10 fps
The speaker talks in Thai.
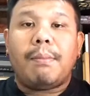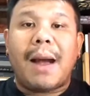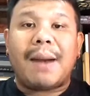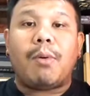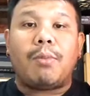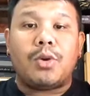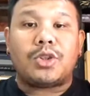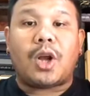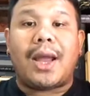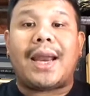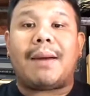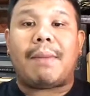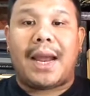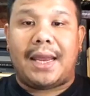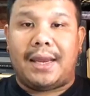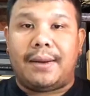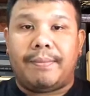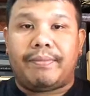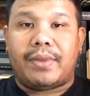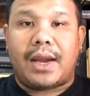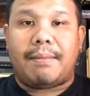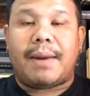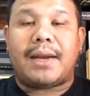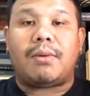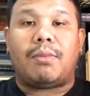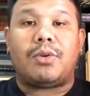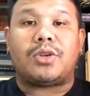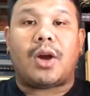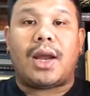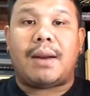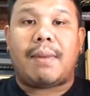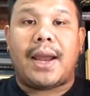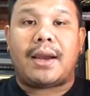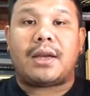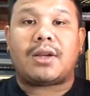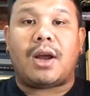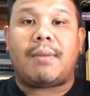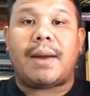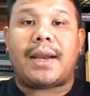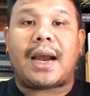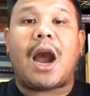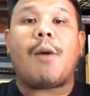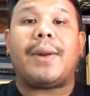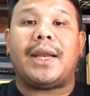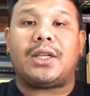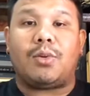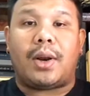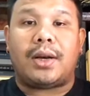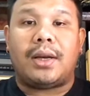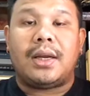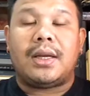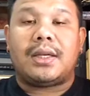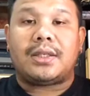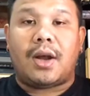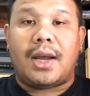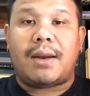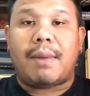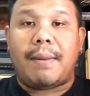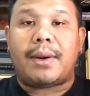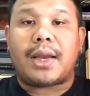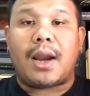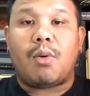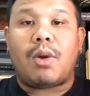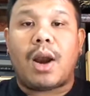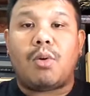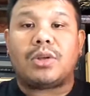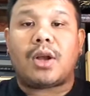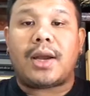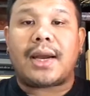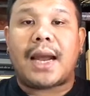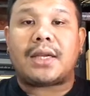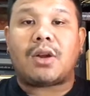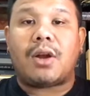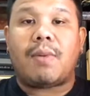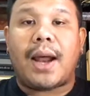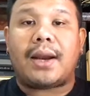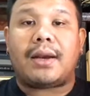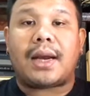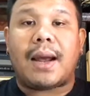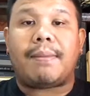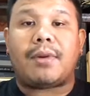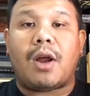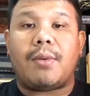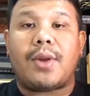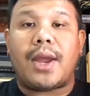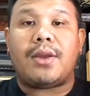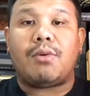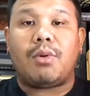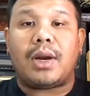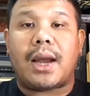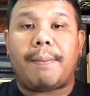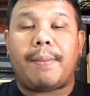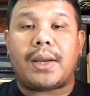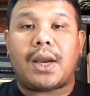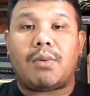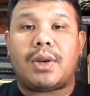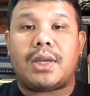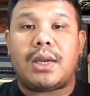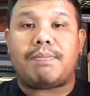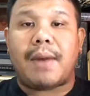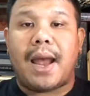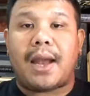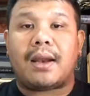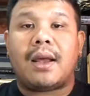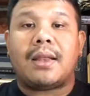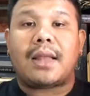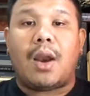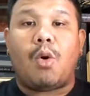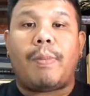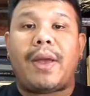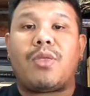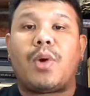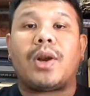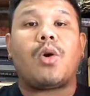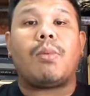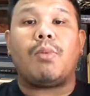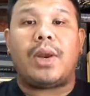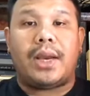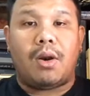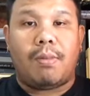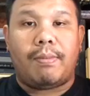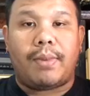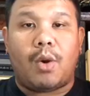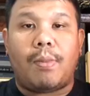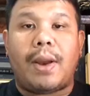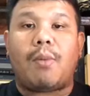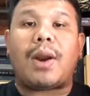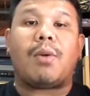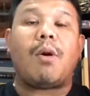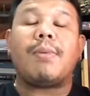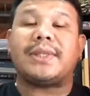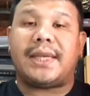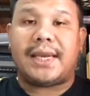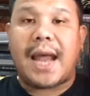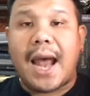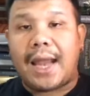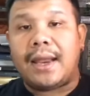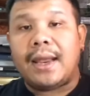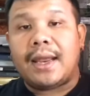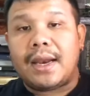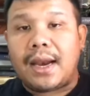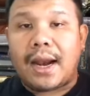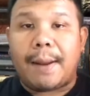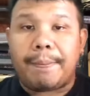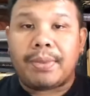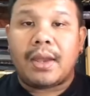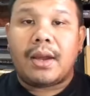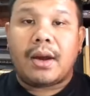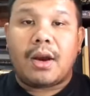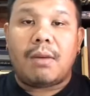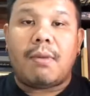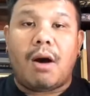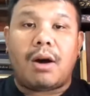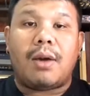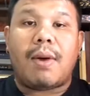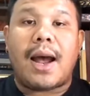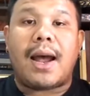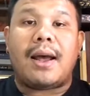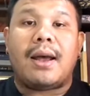บ้านผมอยู่ซอยอนามัยนะครับ บ้านผมอยู่ซอยอนามัย ก็ซอยอนามัยแต่เข้าไปในสวนซอยอนามัยมันก็จะทะลุทะลุซอยการซอยวันนะครับซอยพี่ใหญ่ยูนนะครับไปแถวที่ยี่แปดทะลุไปสวนทนบุรีลมทะลุไปหลวงวัดหลวงพ่อประสีได้นะครับ ก็ต้องบอกเลยว่า